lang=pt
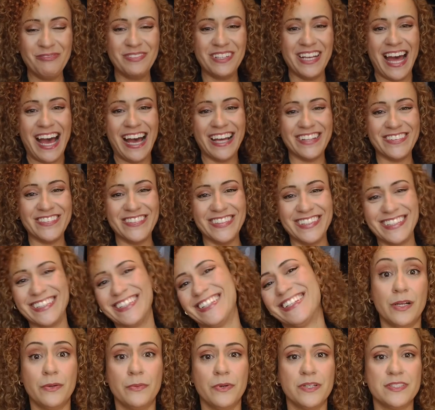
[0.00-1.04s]
Combinado?
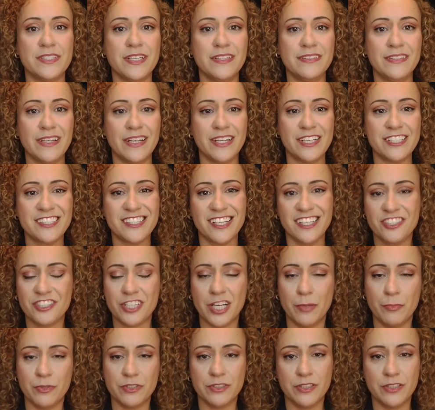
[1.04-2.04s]
Outra coisa interessante que